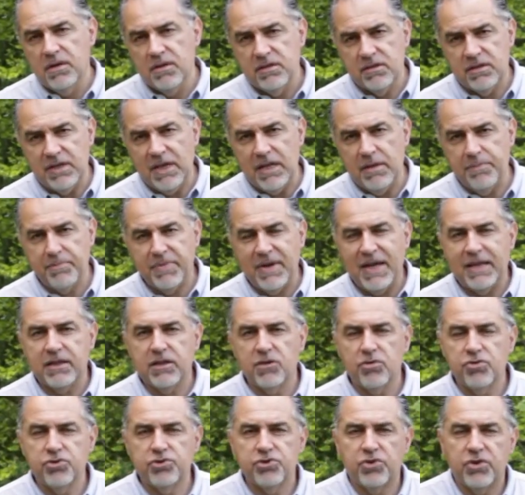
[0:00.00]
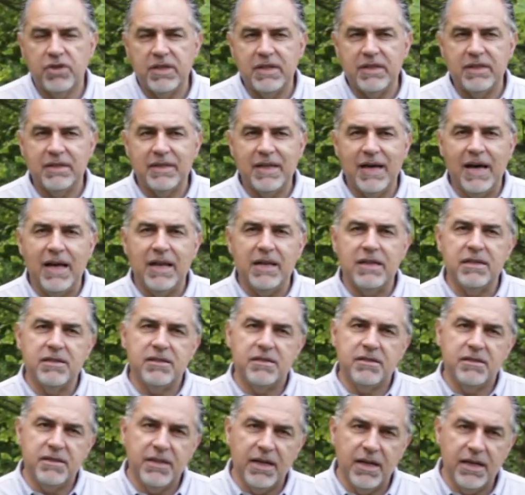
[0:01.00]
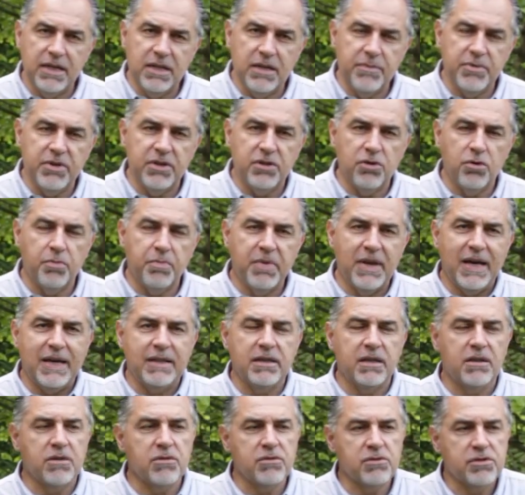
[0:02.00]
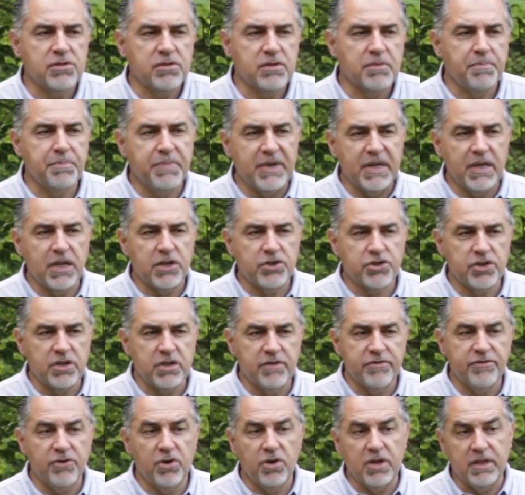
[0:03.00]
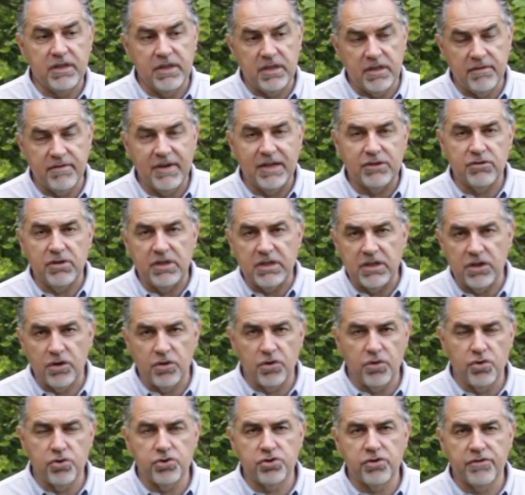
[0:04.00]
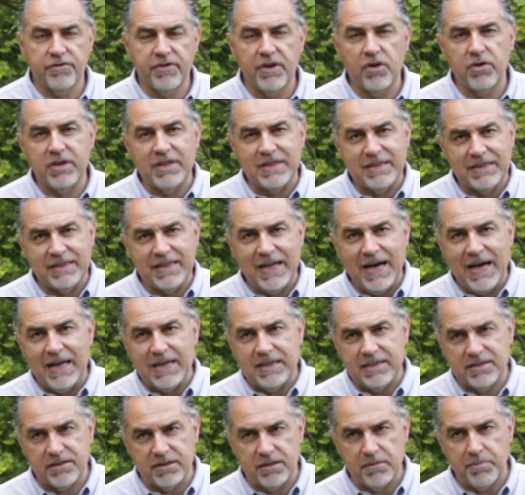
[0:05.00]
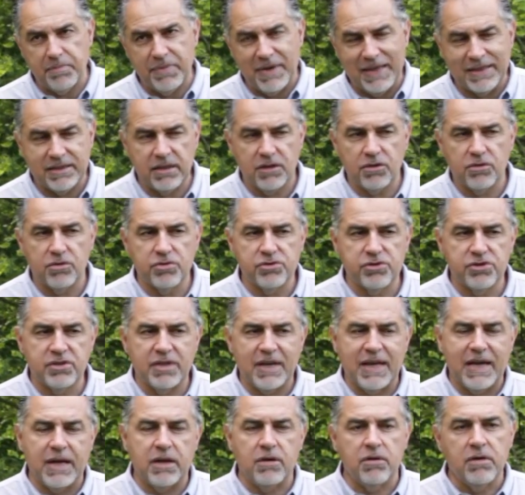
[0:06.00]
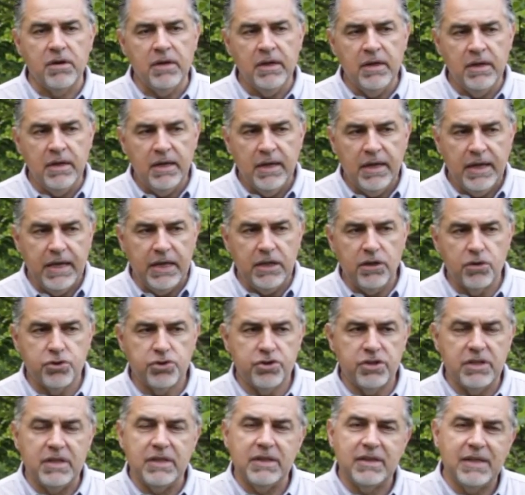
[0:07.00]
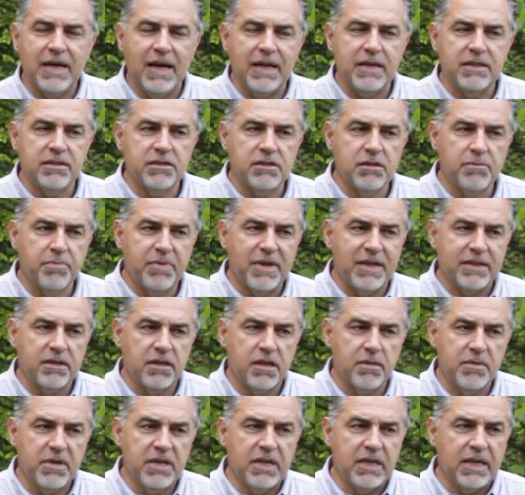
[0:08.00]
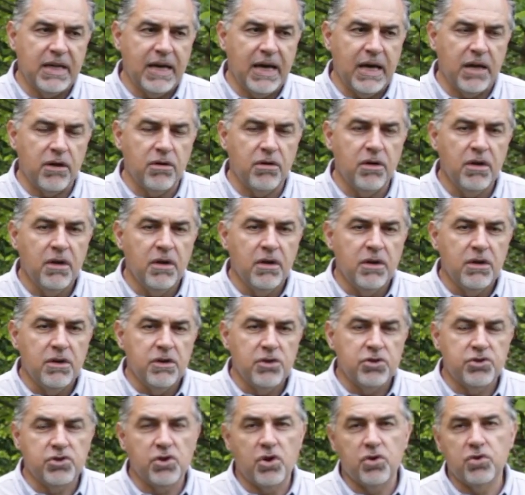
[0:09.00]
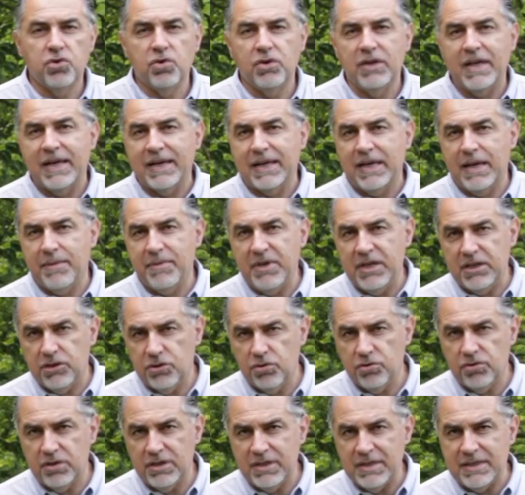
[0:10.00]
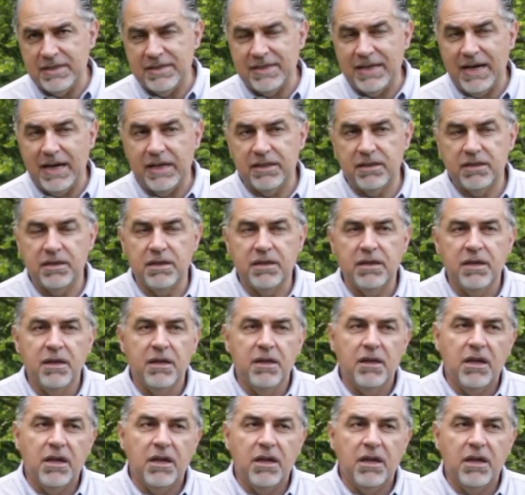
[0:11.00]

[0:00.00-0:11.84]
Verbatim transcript: sia il platanus orientale sia l'ibrido platanus pera cerifolia derivato all'incrocio fra orientalis, il platano nostrano, ed occidentalis, il platano americano, sono largamente utilizzati,